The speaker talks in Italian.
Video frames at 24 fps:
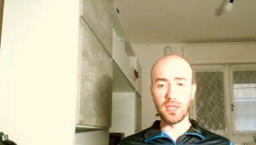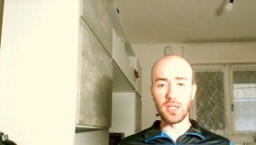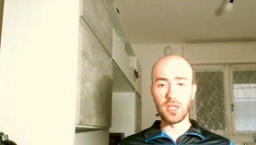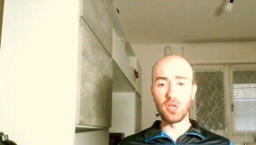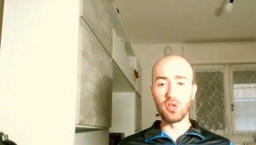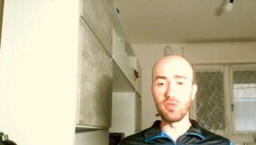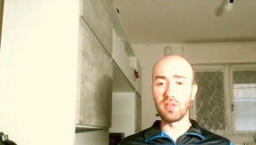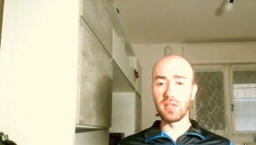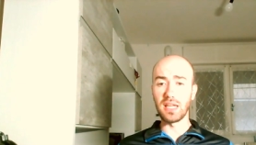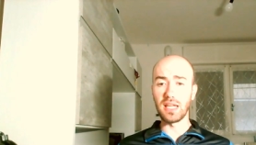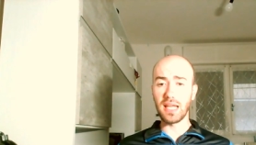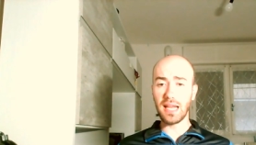
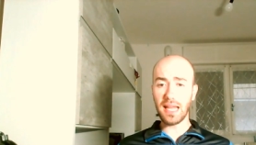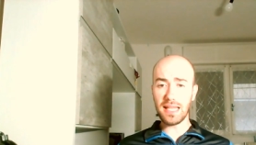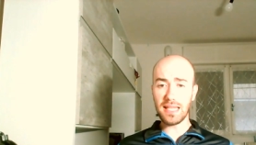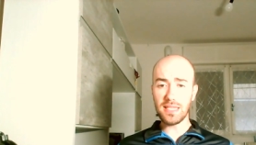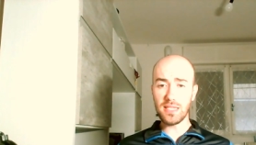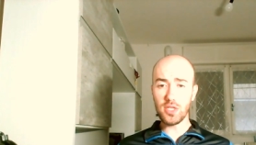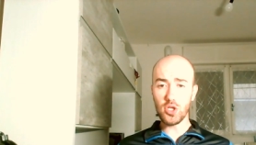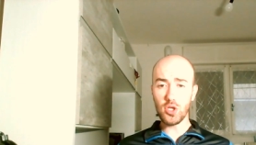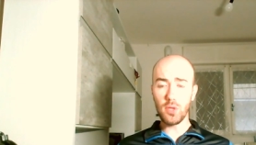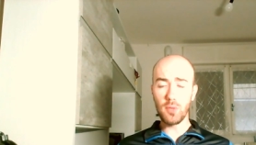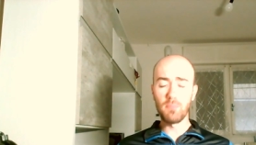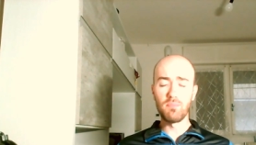Io vi
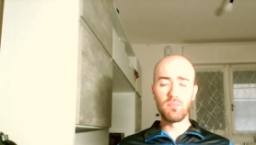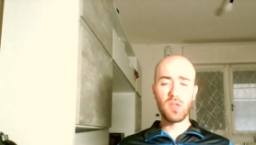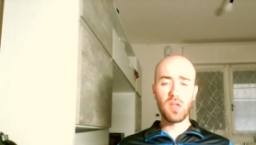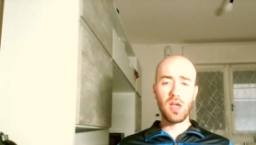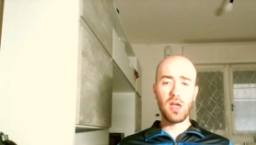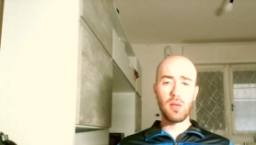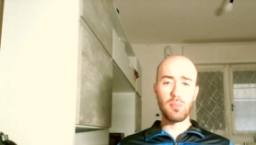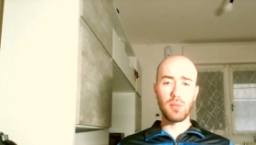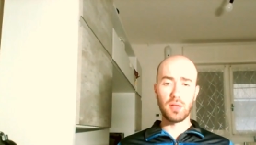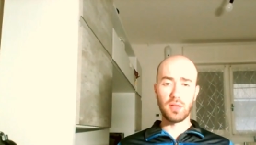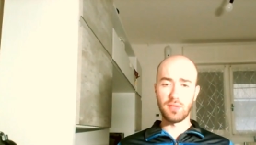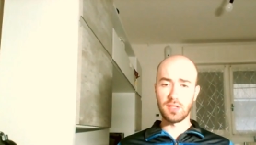ringrazio
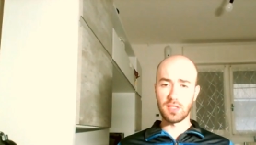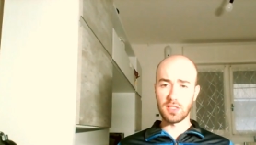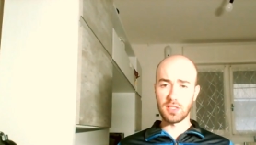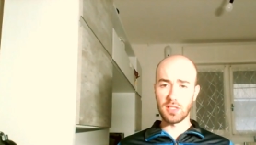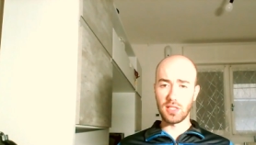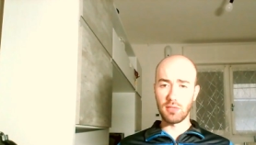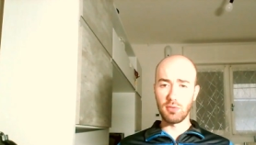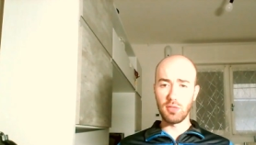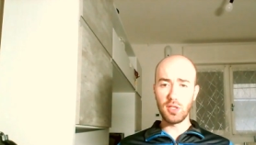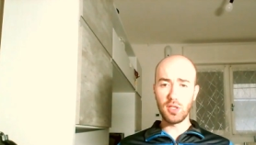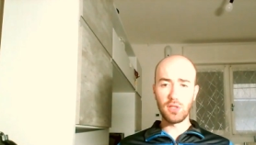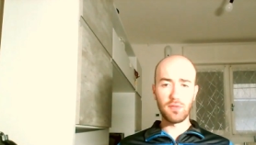per averci
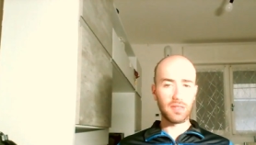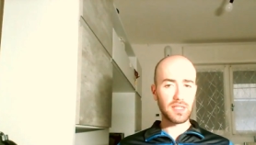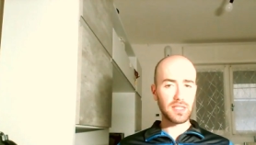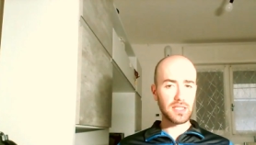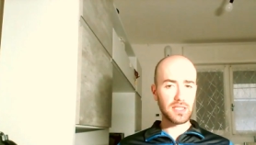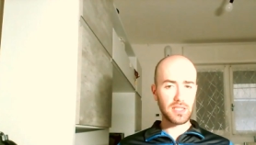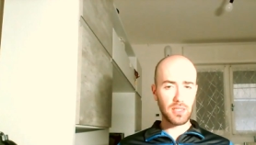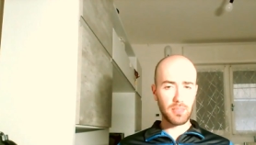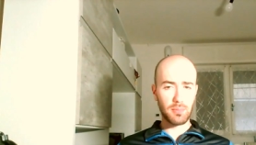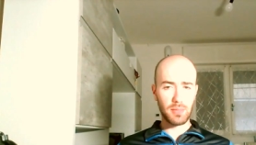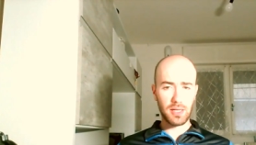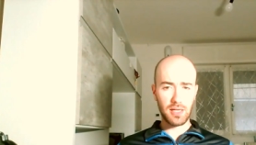seguito fateci
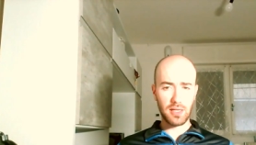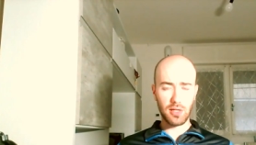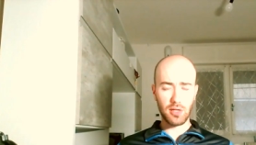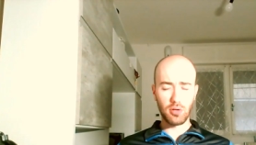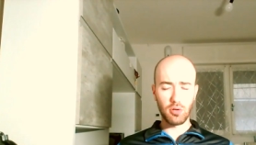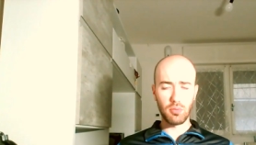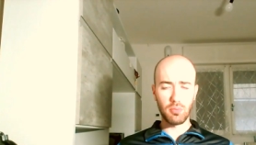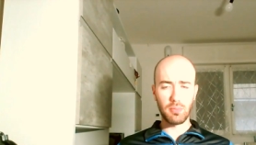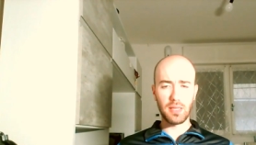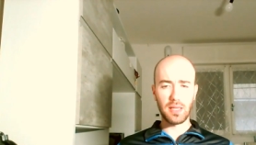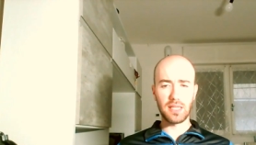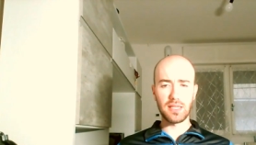sapere nei
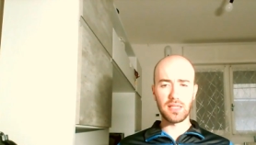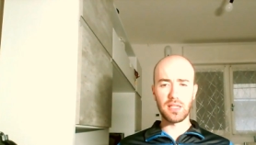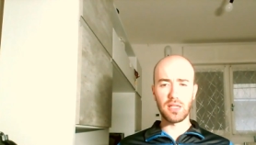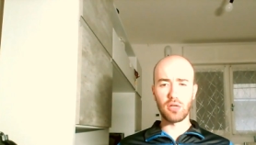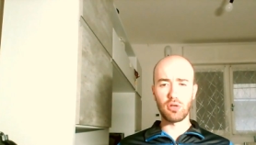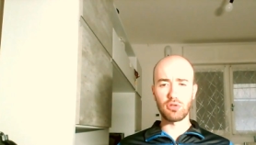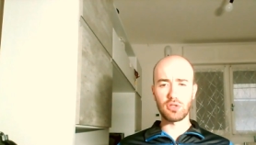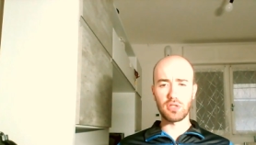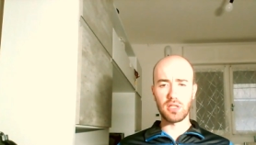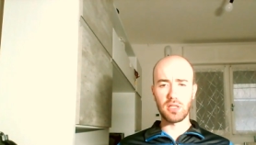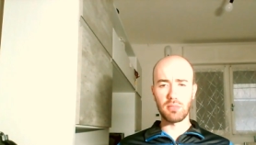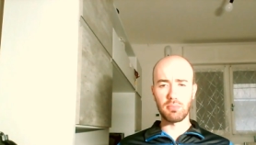commenti
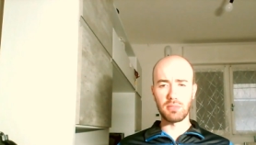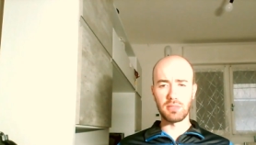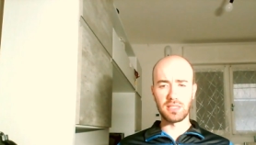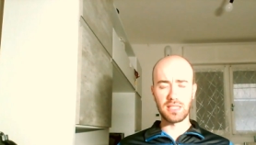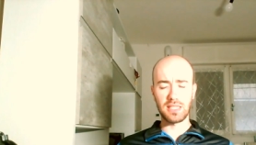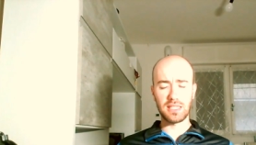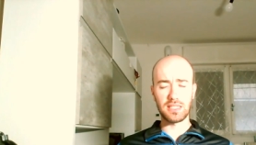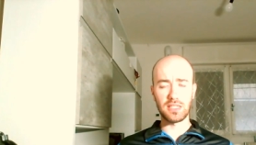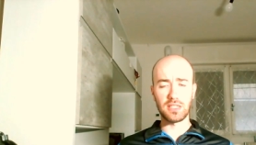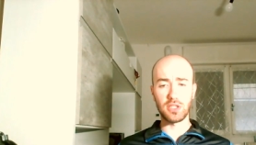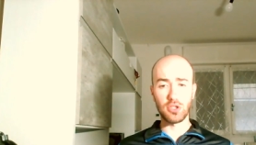cosa ne pensate,